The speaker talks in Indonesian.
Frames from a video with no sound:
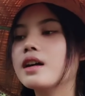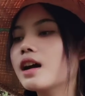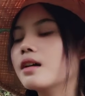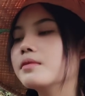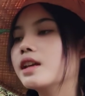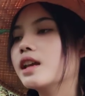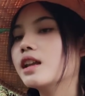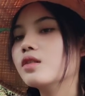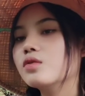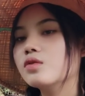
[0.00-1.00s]
mah nggak
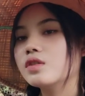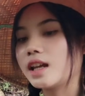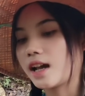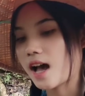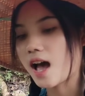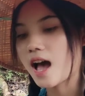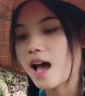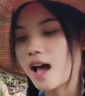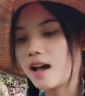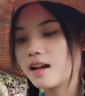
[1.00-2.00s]
mikirin dulu
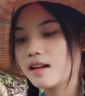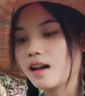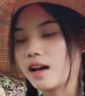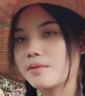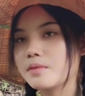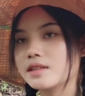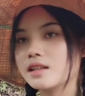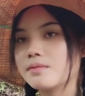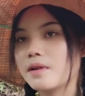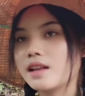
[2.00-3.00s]
nikah mm -mm. karena masa
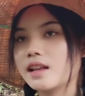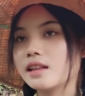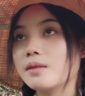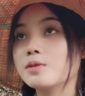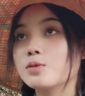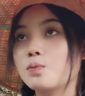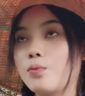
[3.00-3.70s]
depan neng ya? masih